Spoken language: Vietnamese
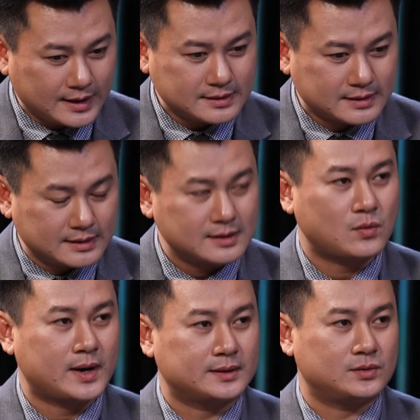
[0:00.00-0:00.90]
các cơ
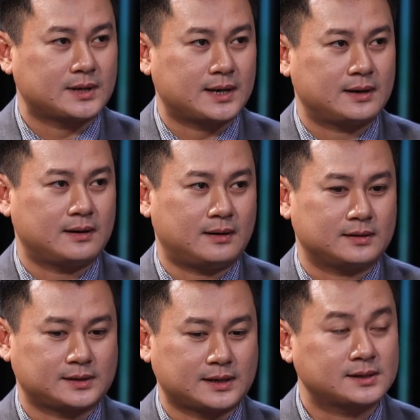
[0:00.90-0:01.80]
quan điều tra
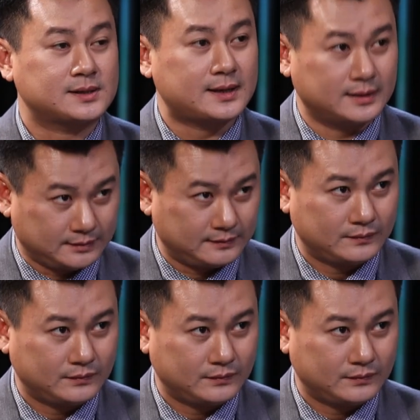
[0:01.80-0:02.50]
họ sẽ xác định